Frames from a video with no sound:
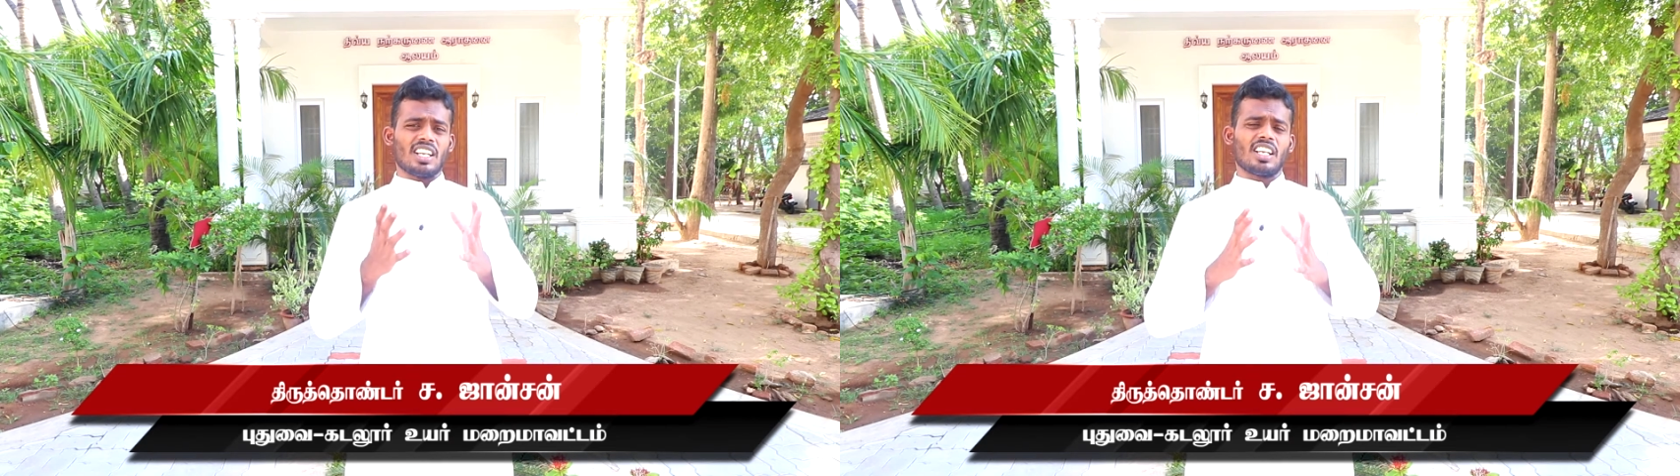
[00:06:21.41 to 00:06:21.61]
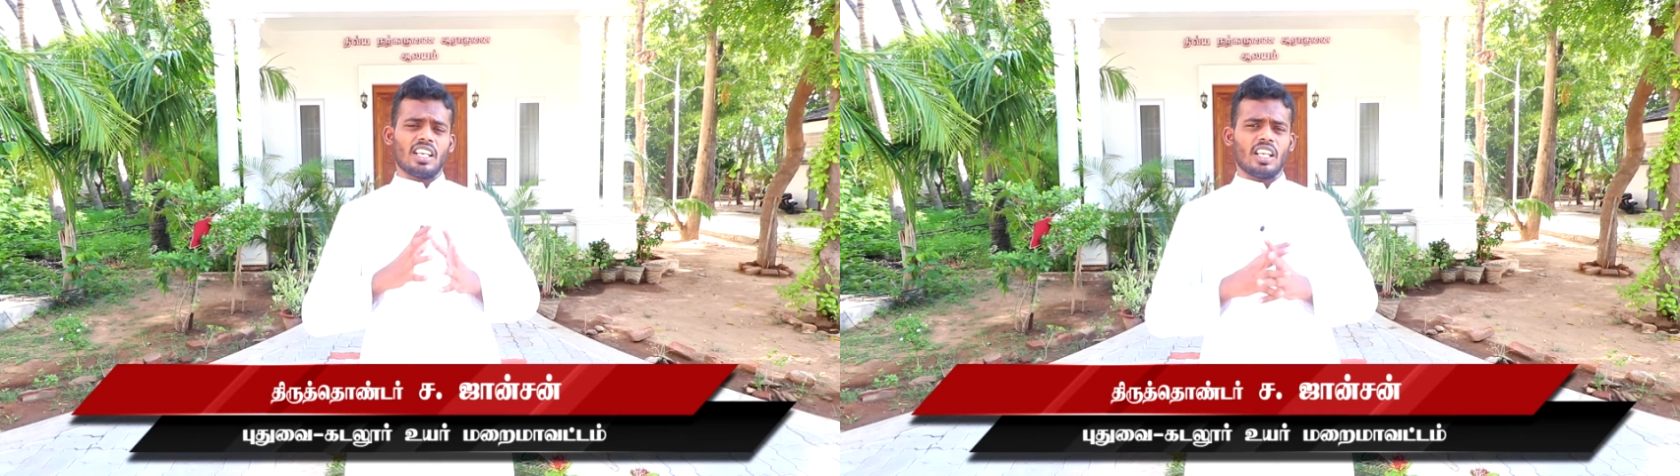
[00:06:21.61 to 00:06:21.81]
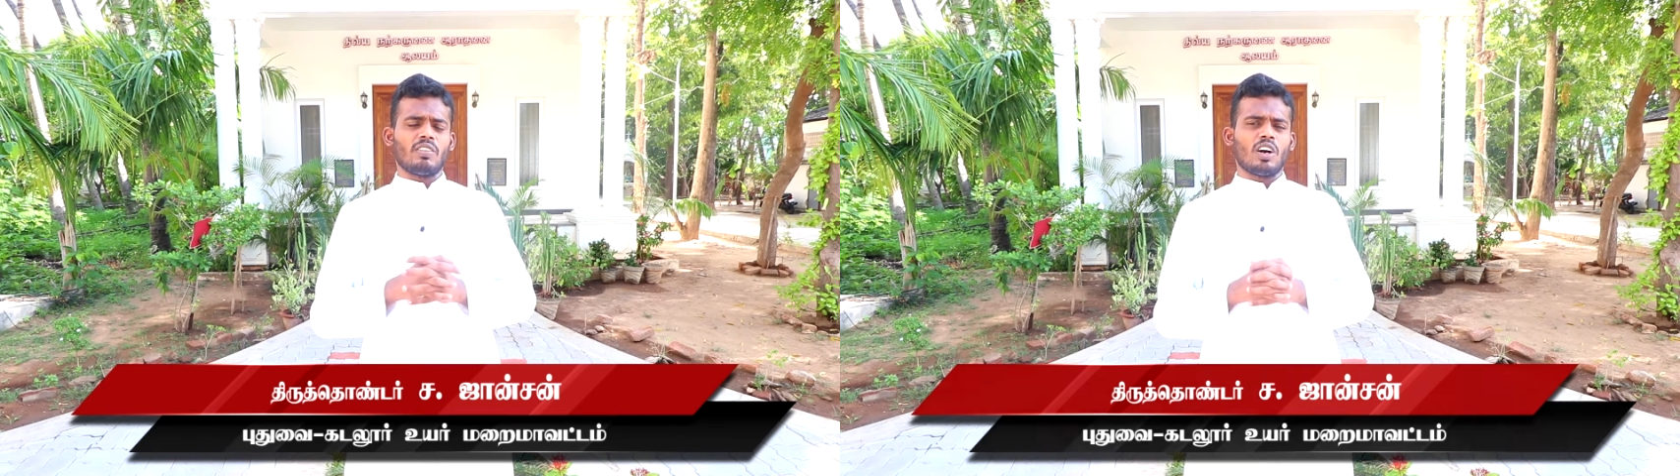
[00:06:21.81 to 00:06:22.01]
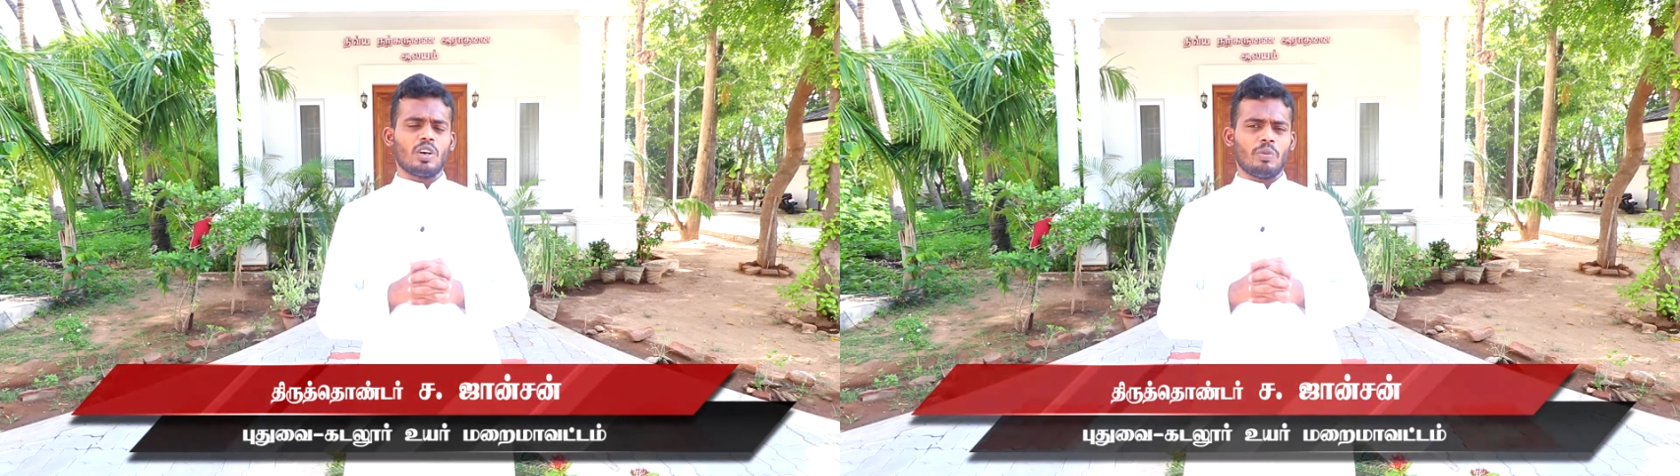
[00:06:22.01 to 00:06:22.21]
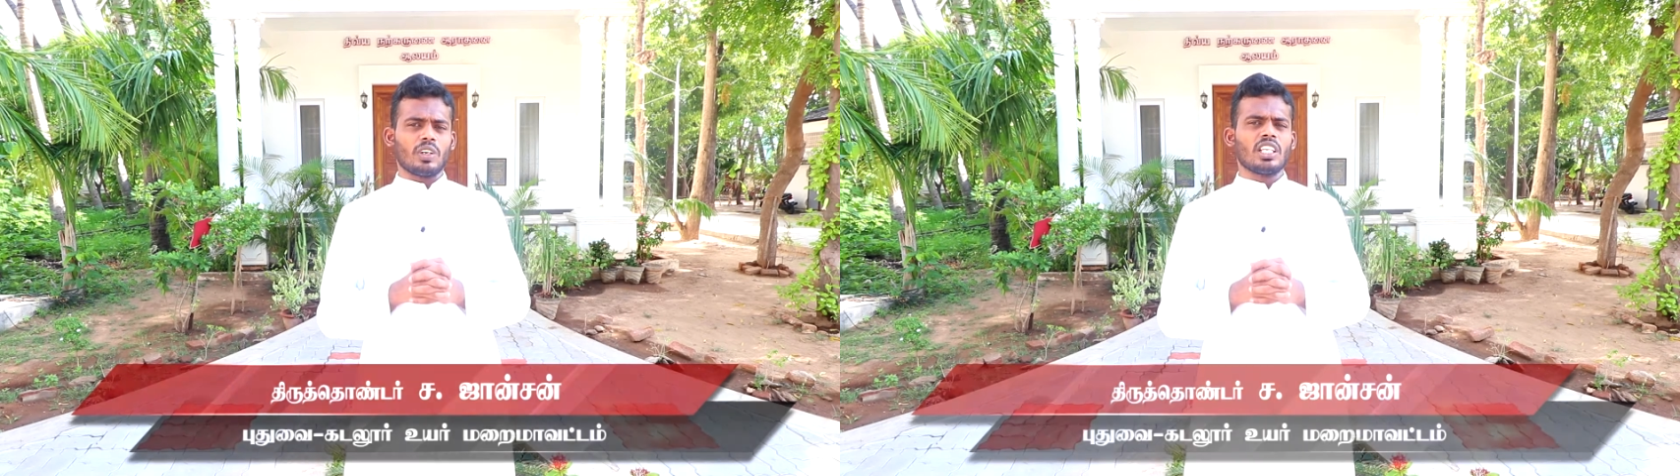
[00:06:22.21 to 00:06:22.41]
இந்த இறைவாக்கு
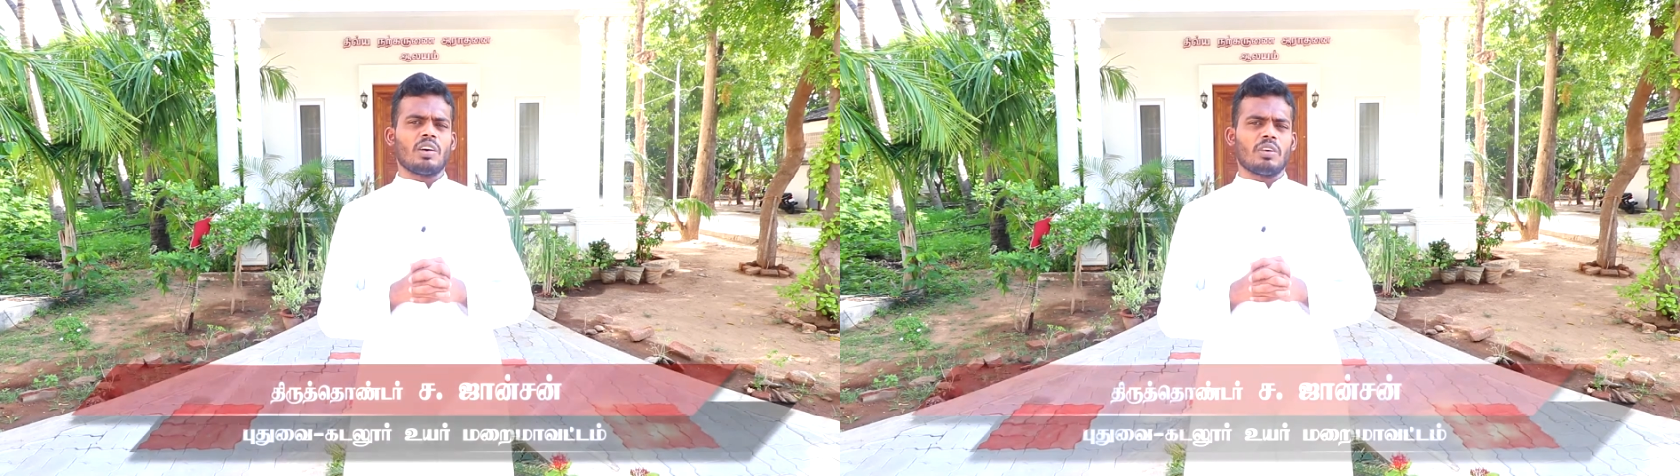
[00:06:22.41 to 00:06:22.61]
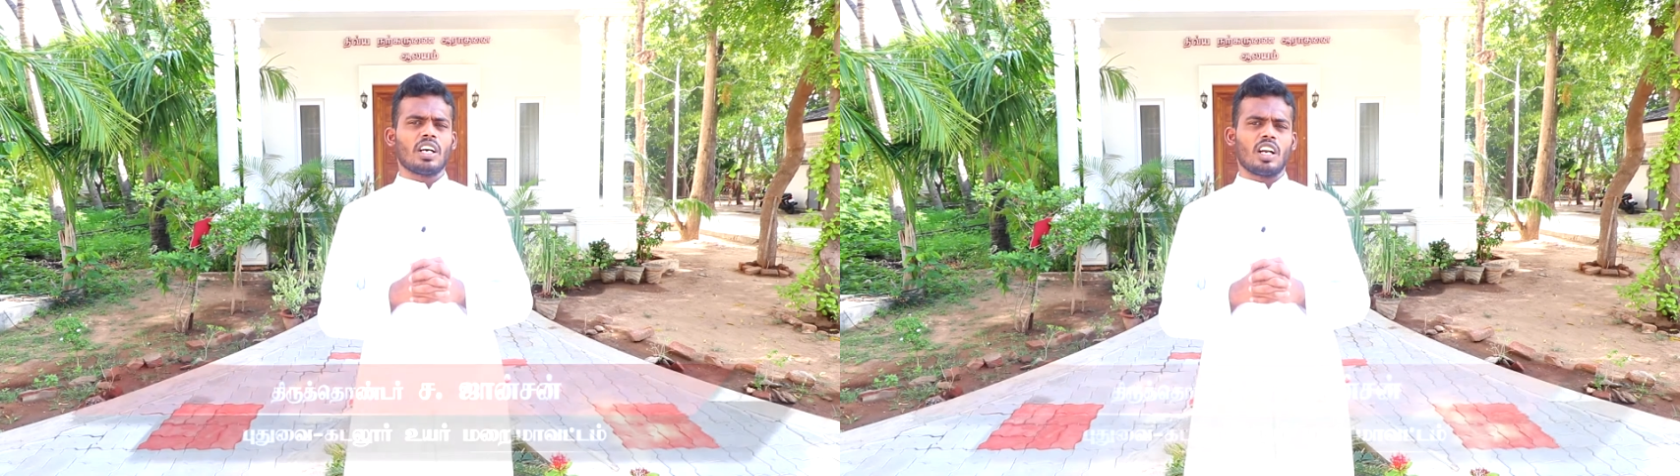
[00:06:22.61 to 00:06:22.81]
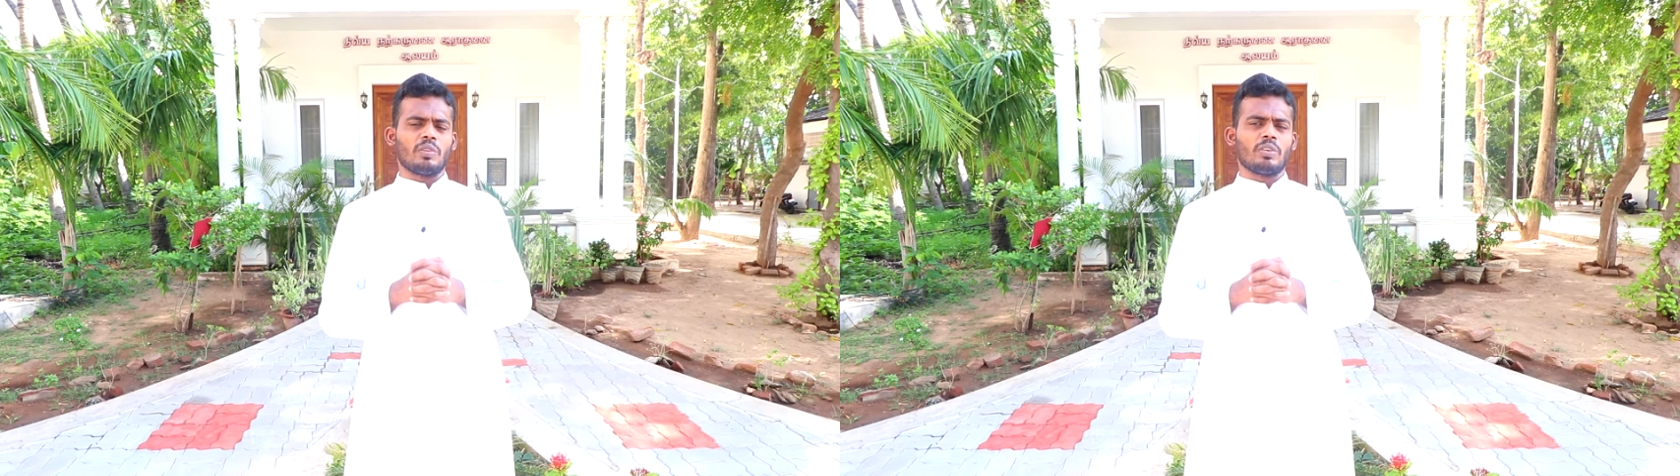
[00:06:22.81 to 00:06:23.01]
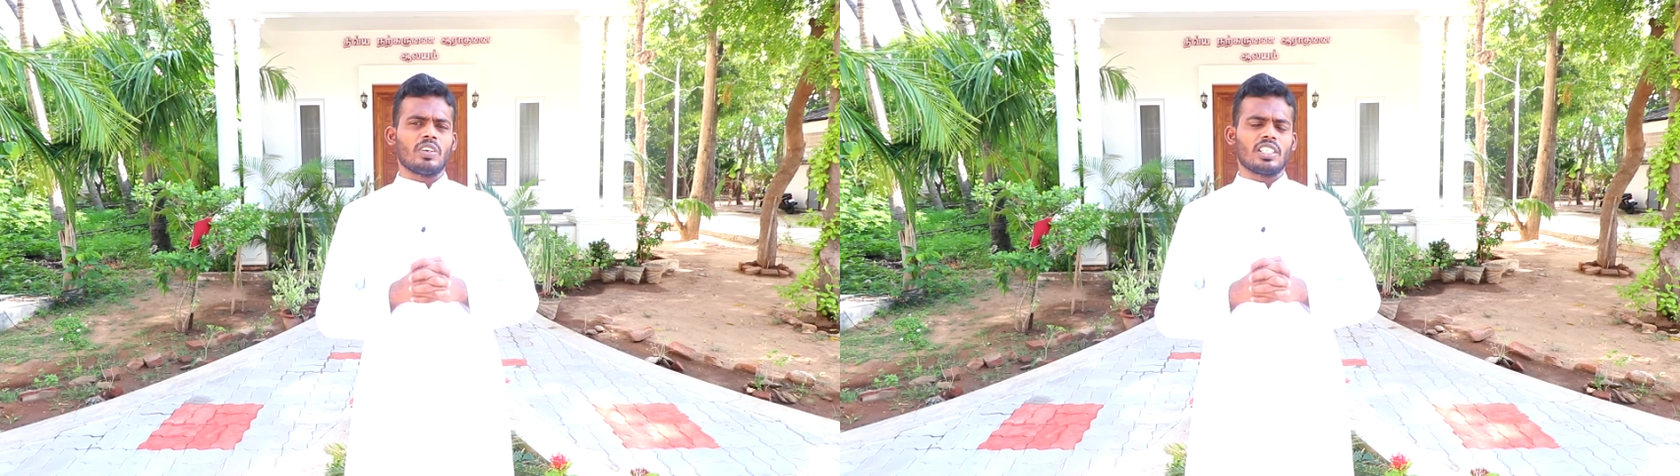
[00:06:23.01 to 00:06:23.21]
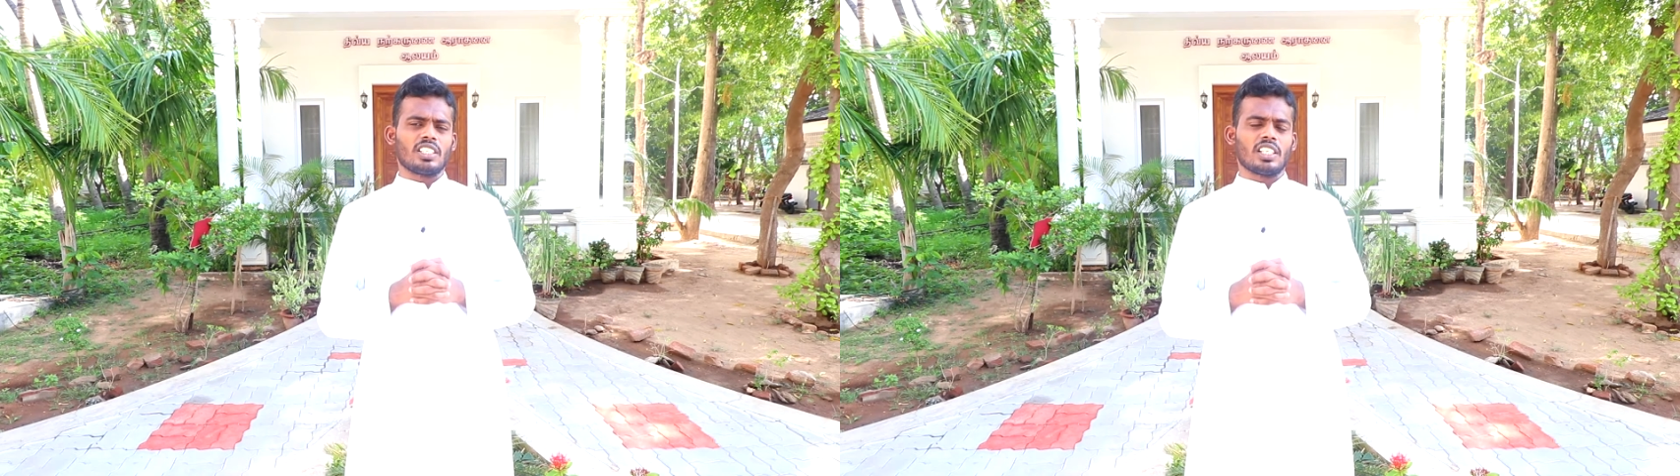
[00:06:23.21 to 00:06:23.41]
பகுதி நமக்கு அழைப்பு
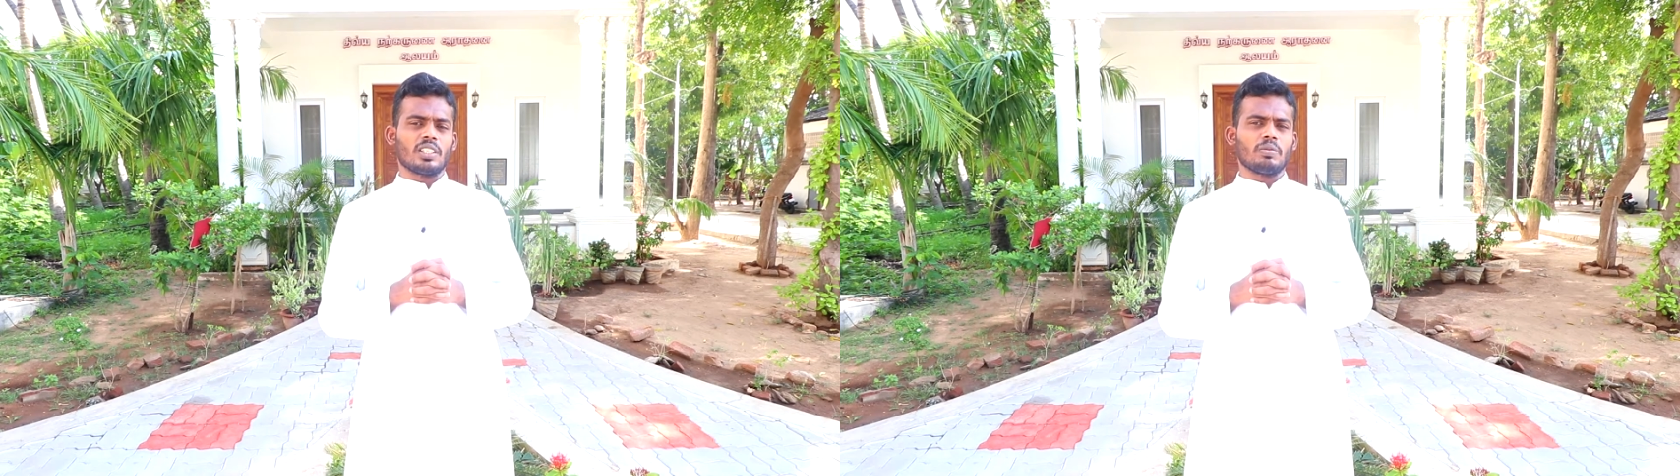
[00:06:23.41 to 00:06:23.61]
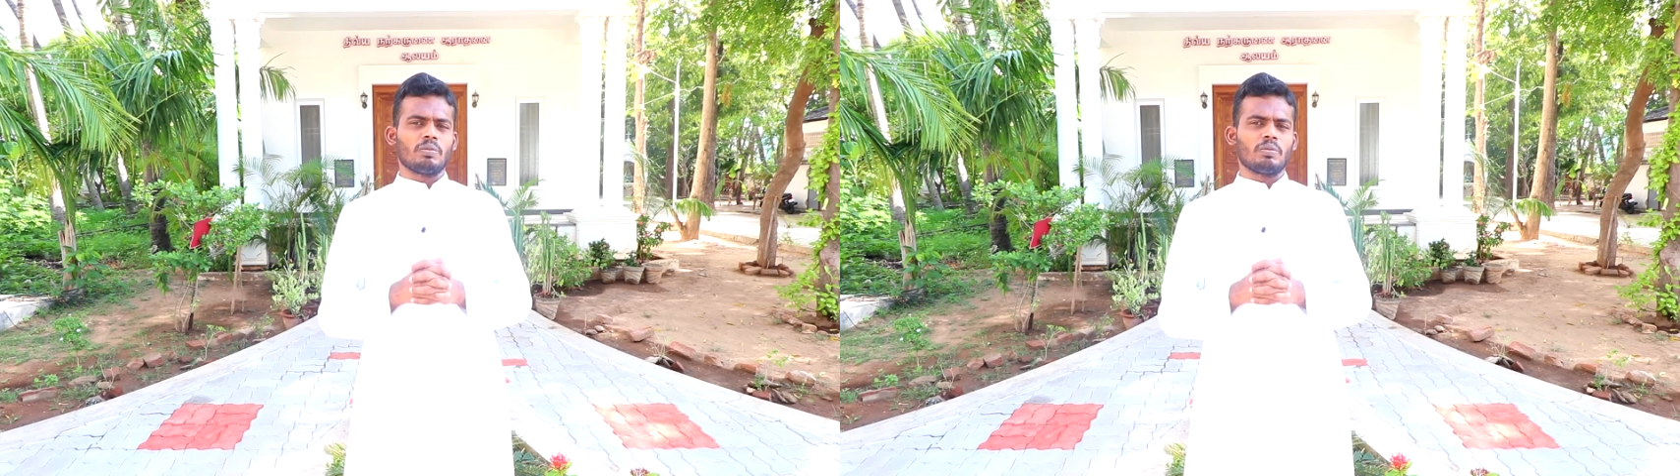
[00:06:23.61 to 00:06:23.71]
விடுக்கின்றது